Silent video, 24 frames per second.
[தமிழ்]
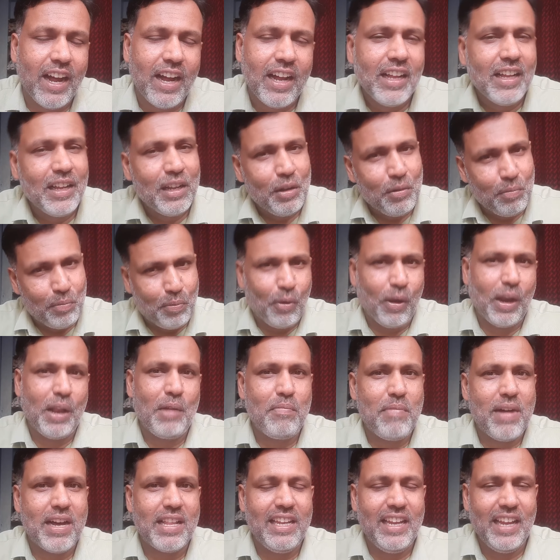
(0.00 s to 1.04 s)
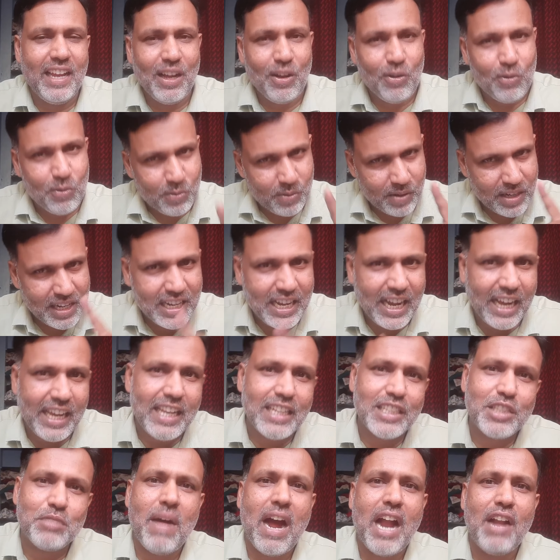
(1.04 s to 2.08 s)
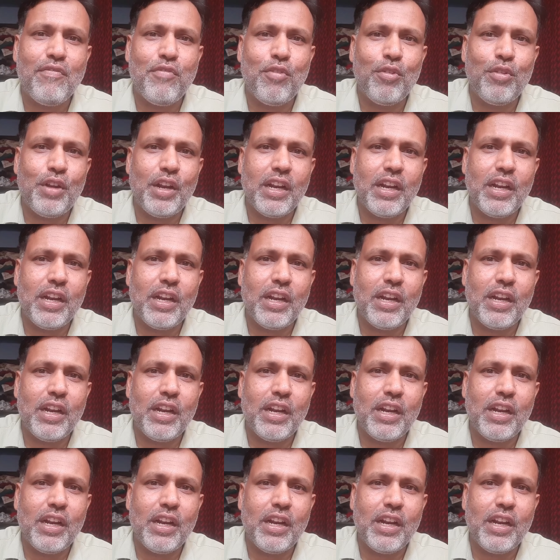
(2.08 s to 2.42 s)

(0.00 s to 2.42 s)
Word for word: புலம்பாதீங்க உங்க கையில ஸ்மார்ட் போன் இருக்கு